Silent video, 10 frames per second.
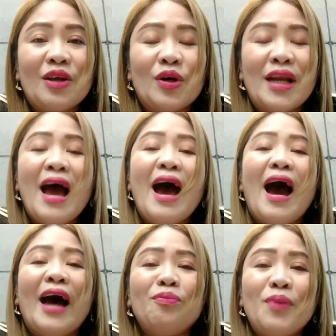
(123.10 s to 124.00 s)
na yon
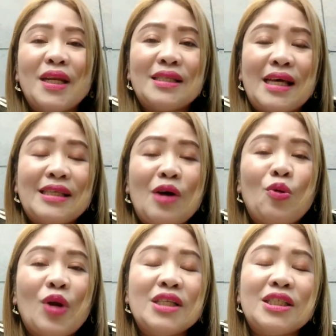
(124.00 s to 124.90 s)
at
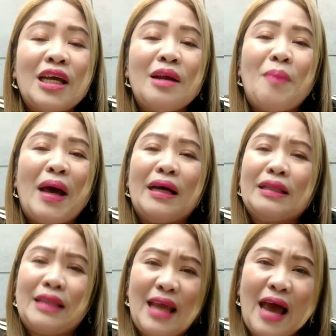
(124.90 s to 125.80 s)
pinasasahuran siya ng
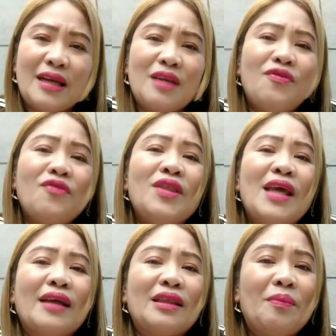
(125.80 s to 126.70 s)
parang
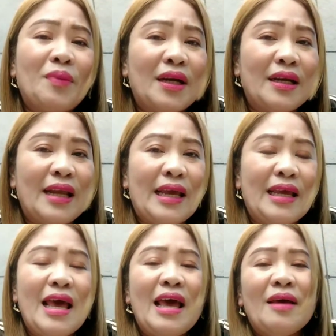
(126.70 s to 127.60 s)
350 yata per
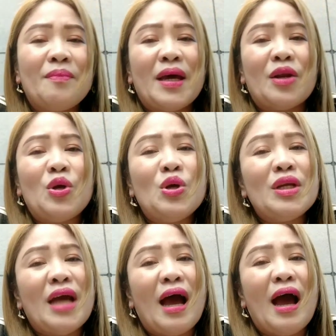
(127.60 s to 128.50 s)
day. Pero
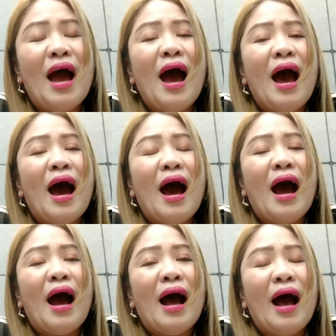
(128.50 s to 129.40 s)
yun nga,
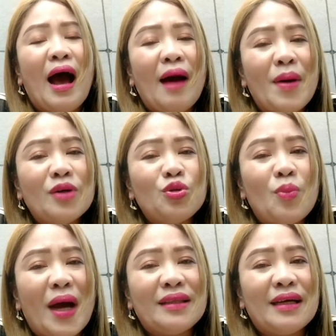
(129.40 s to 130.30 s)
habang
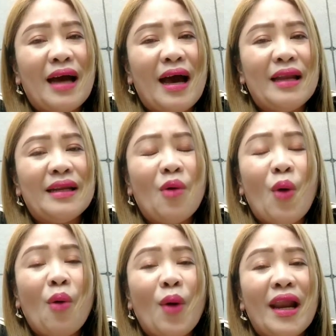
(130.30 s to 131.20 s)
tumatagal,
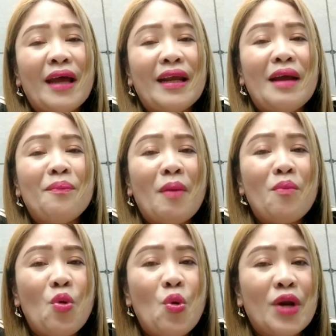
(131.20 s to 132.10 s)
nawawala na ng
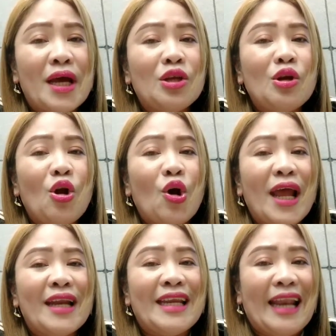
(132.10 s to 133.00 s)
pampuhunan yung
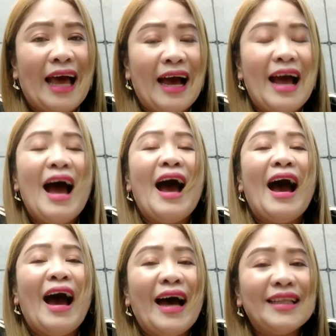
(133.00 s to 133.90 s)
lola nila
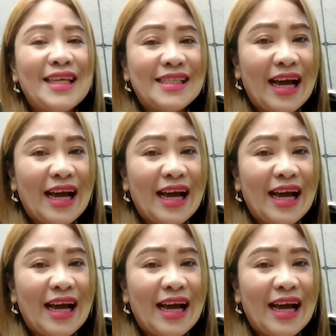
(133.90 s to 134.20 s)
at